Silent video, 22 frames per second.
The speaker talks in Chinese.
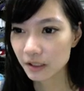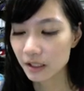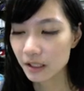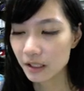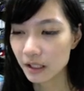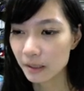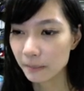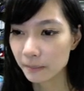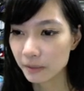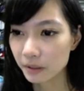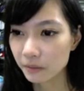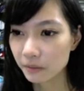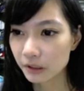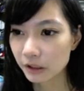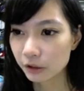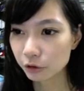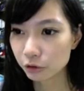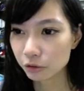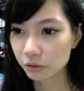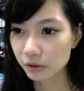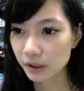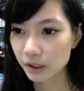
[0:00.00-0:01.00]
边玩
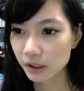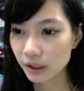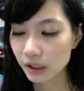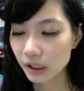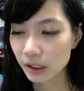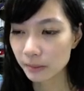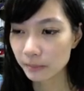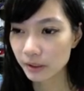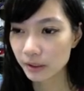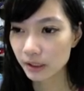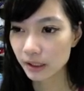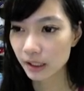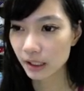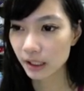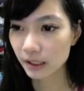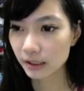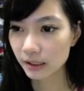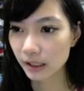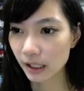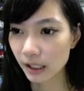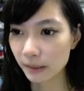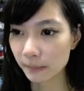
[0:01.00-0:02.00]
GTA 边开
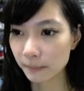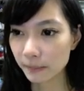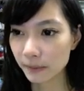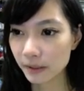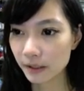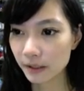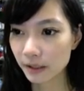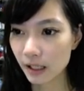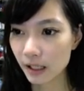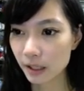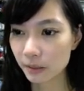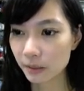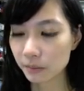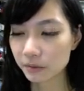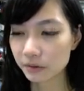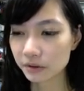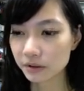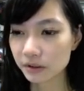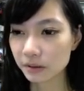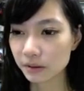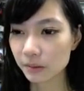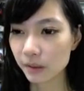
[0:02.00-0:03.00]
台边看我
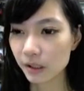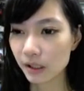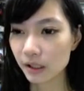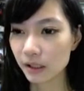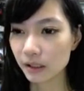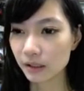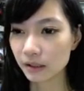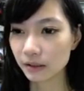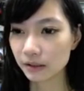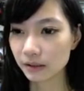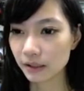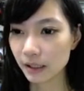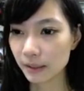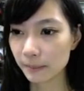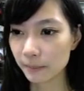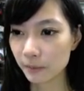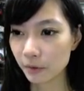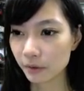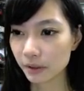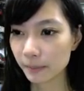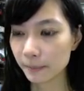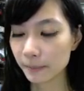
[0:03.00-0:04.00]
实况，太猛
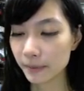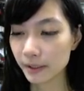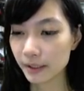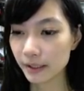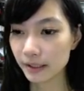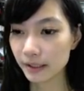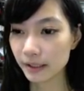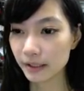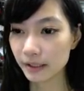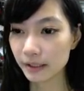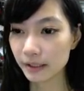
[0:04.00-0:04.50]
了啵！